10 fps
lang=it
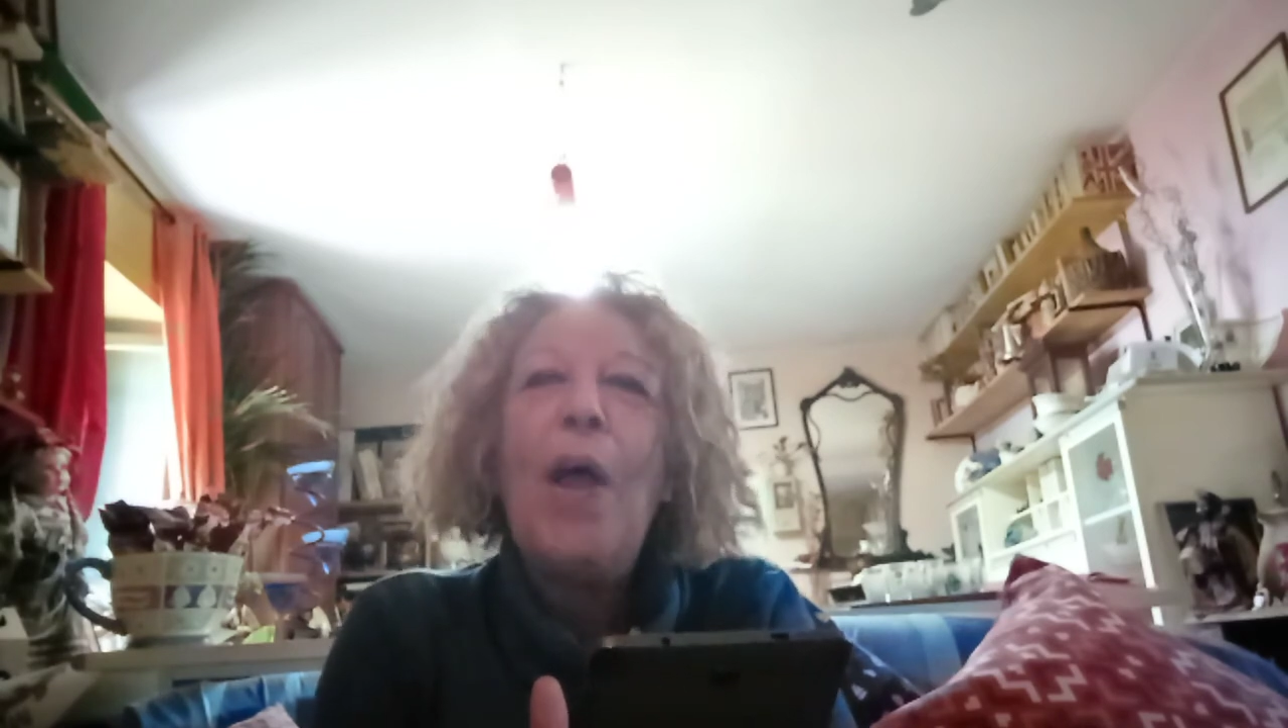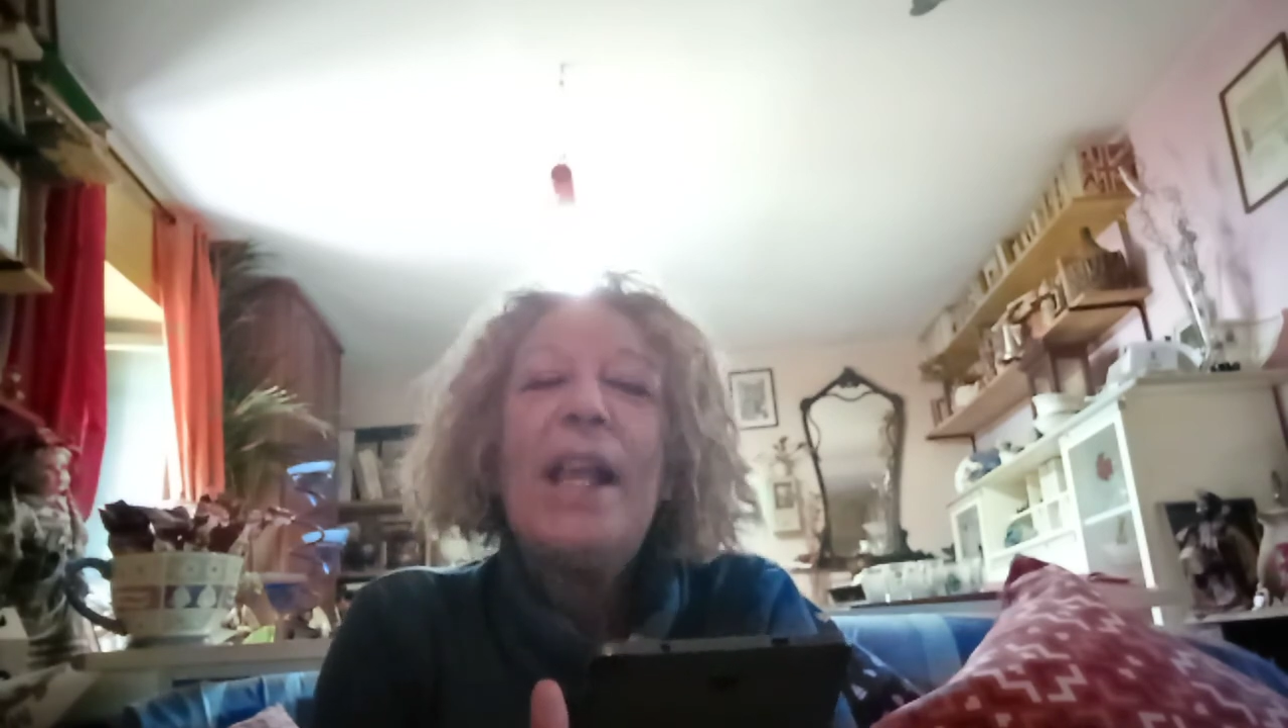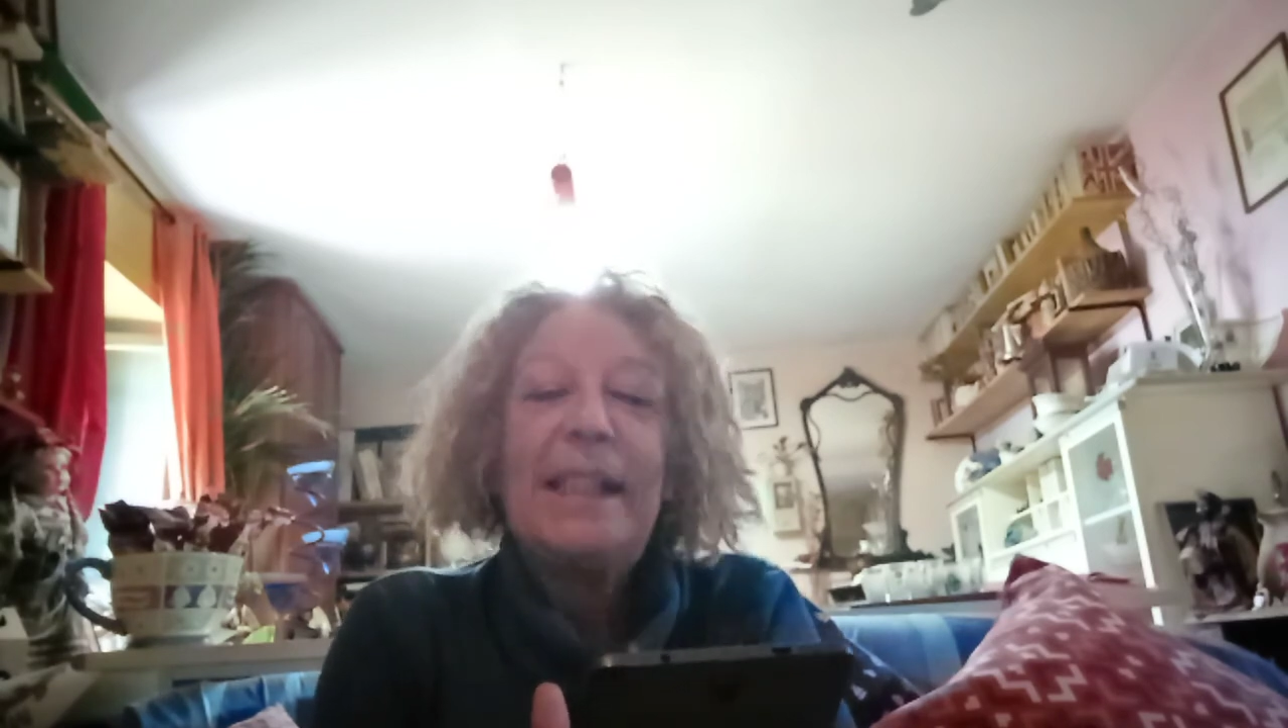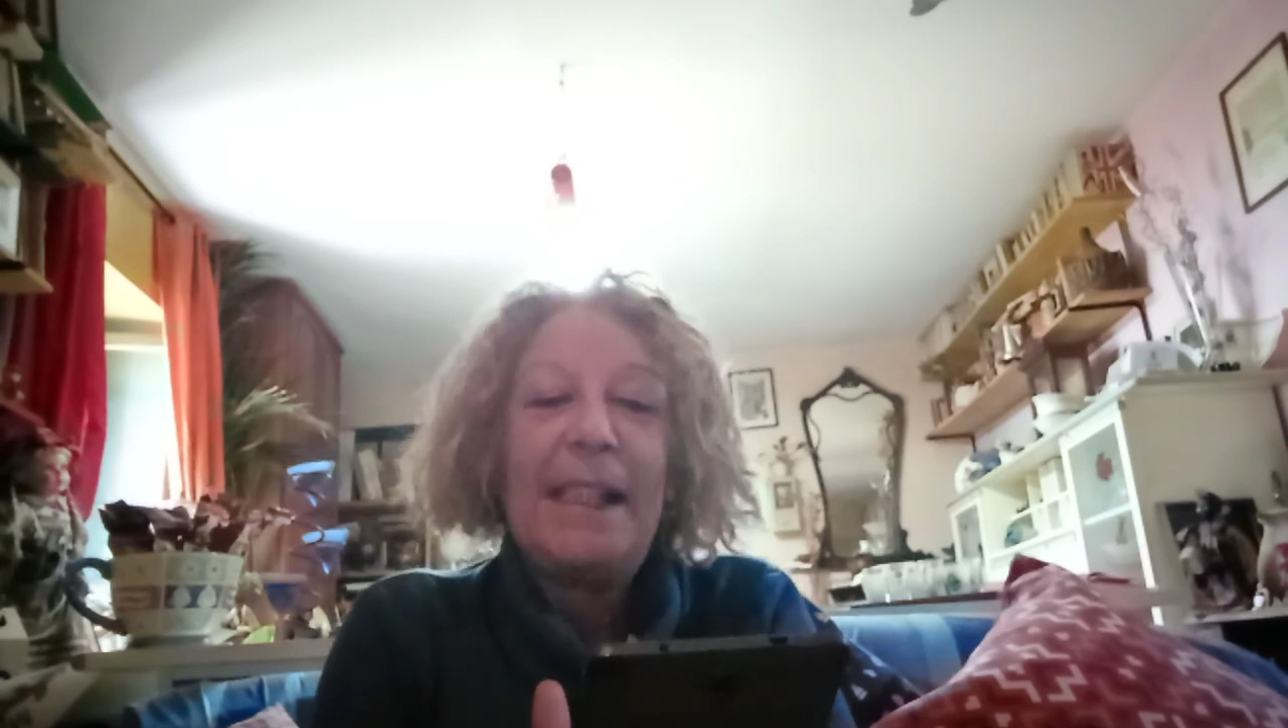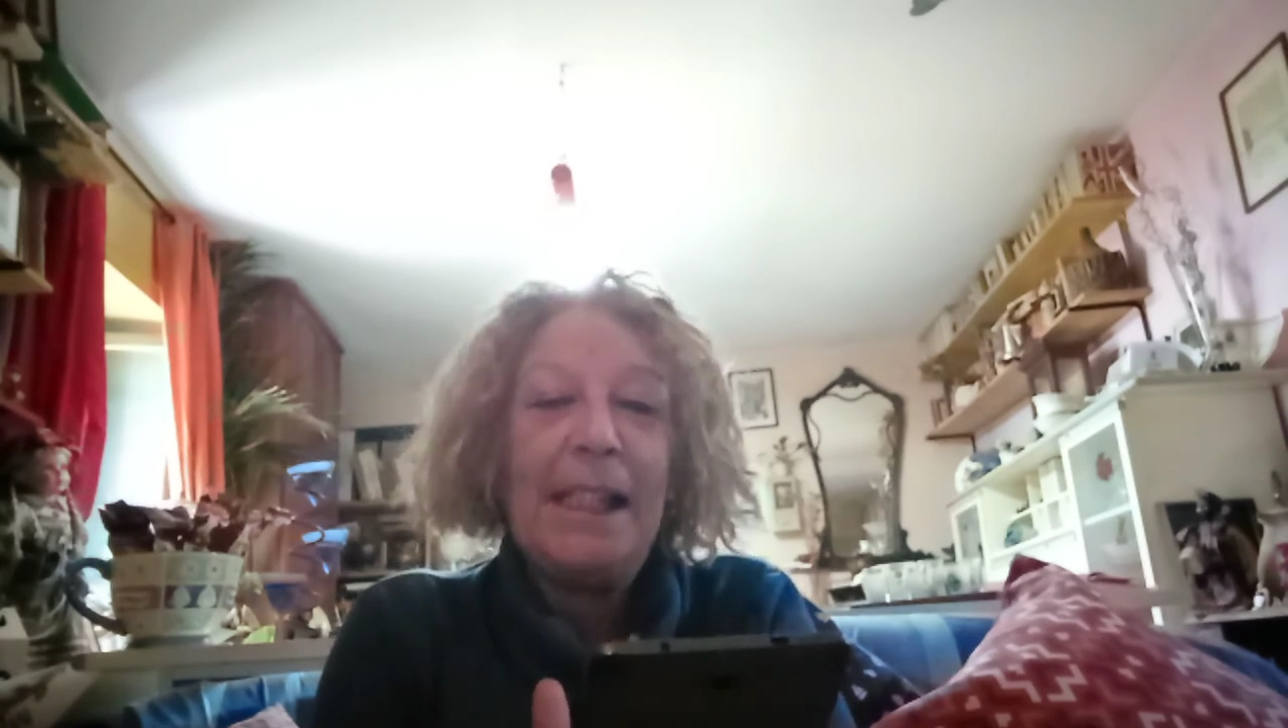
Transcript: si